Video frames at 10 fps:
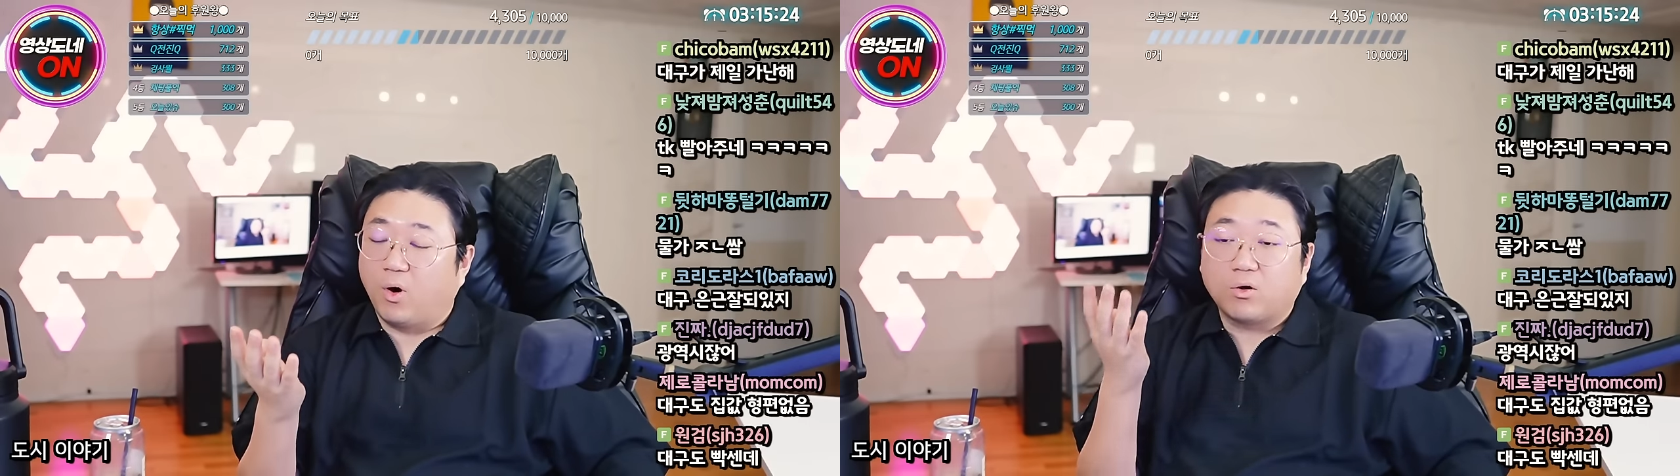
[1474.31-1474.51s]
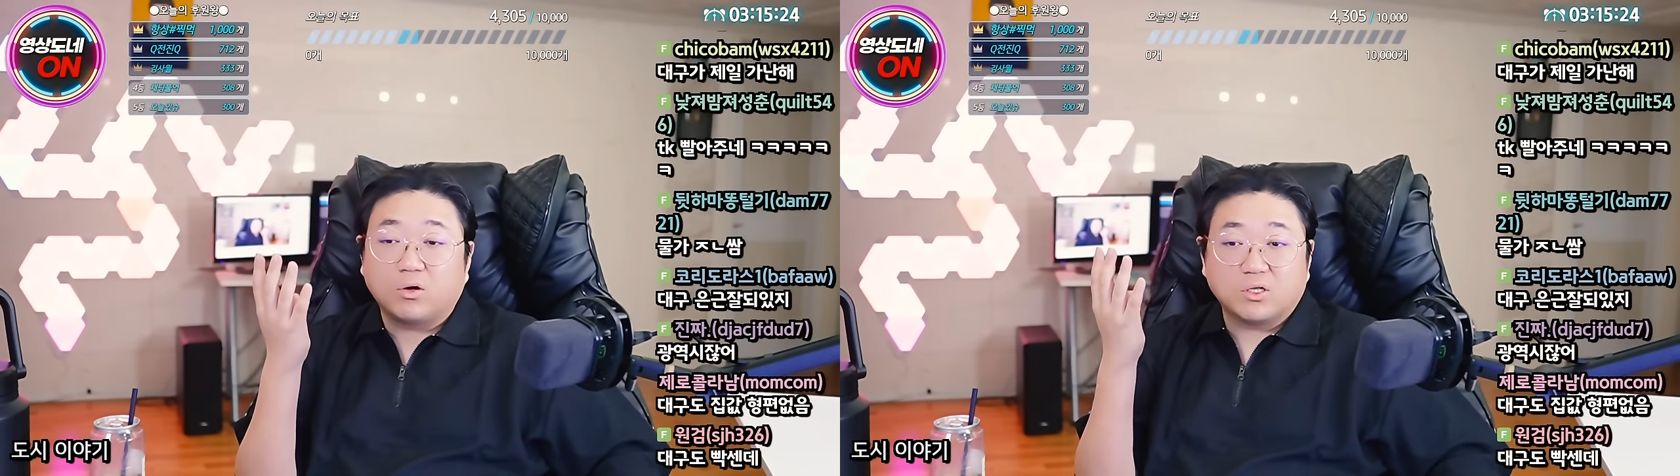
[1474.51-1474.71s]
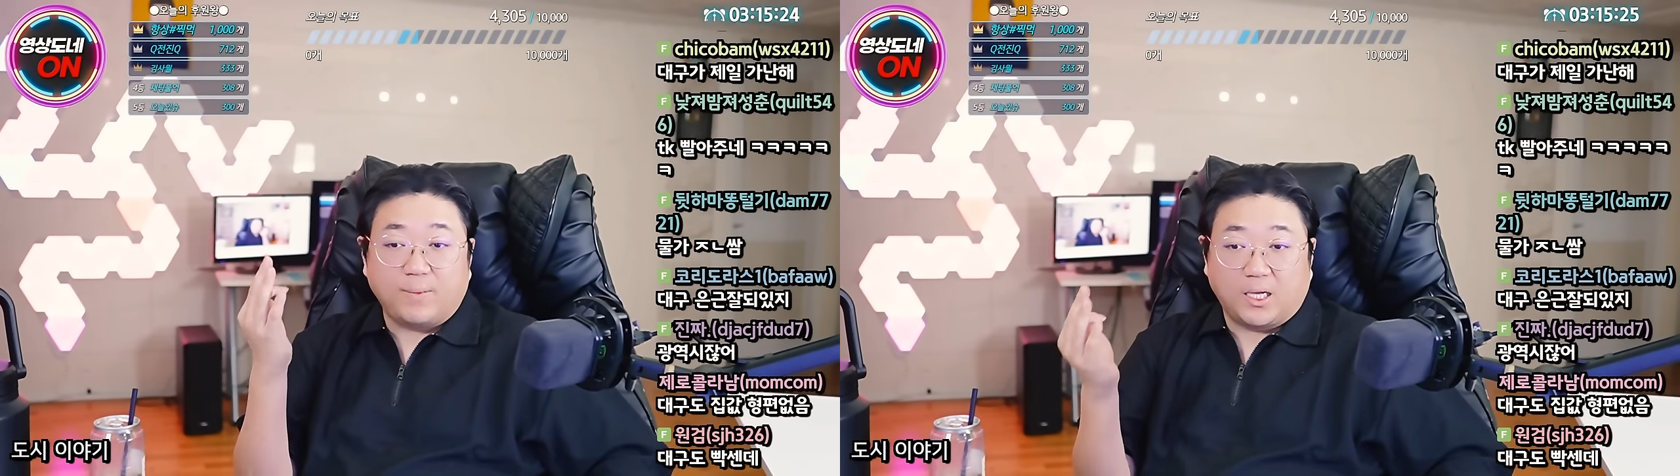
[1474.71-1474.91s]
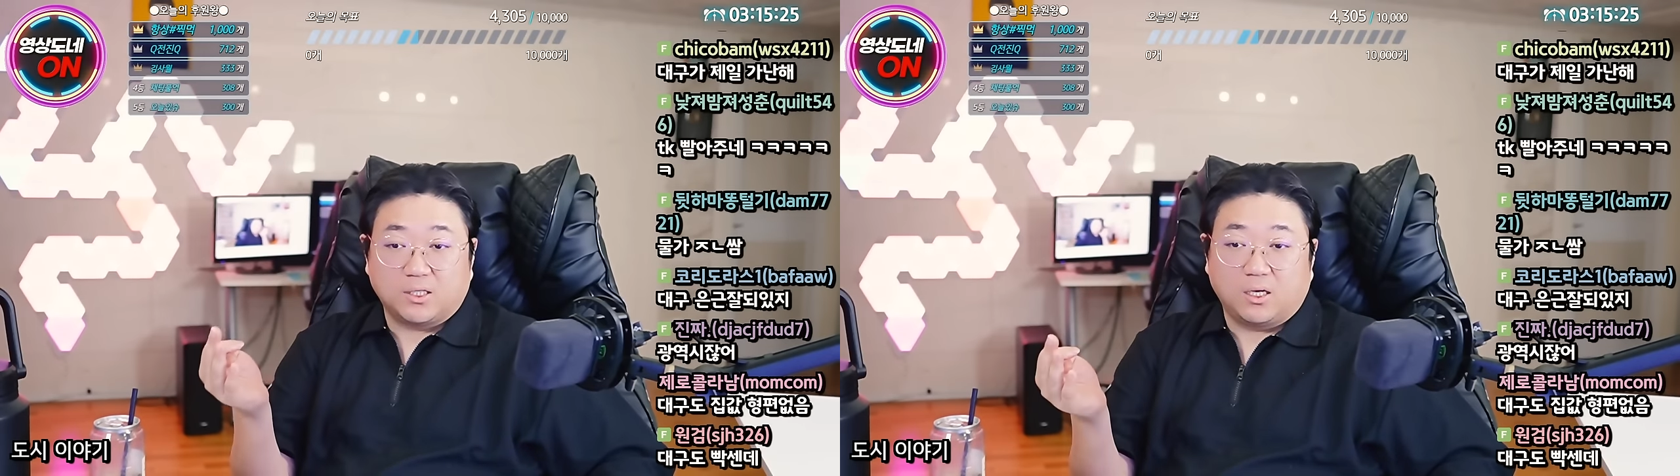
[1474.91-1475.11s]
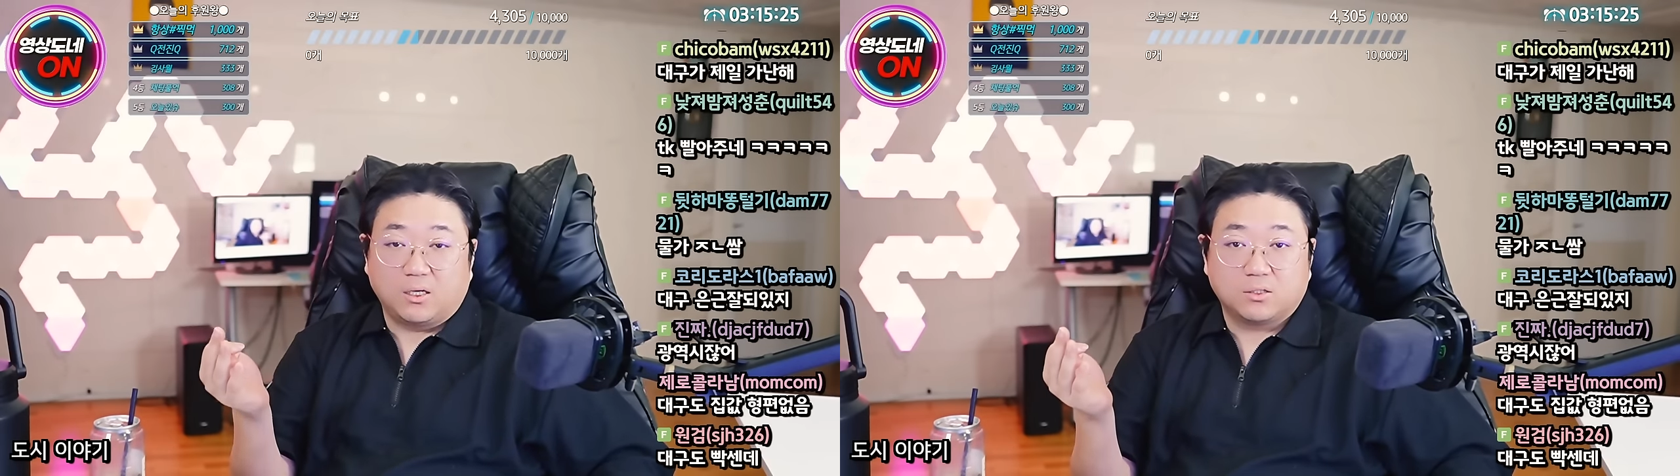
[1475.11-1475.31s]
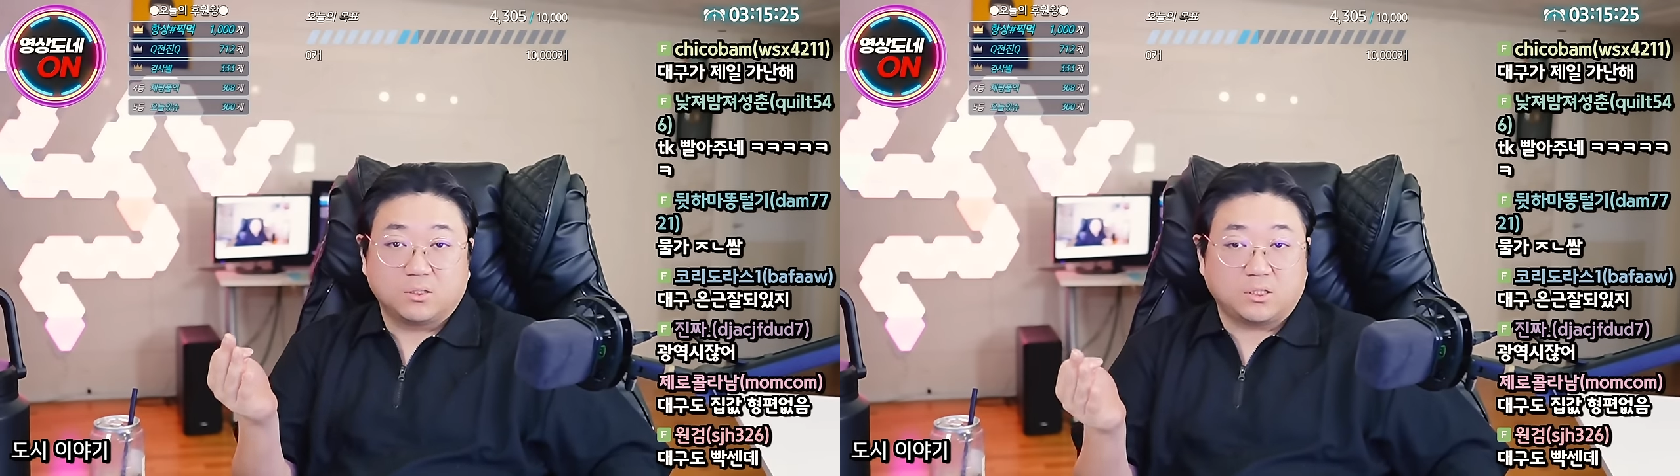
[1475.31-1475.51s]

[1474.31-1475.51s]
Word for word: 먹거리 많아.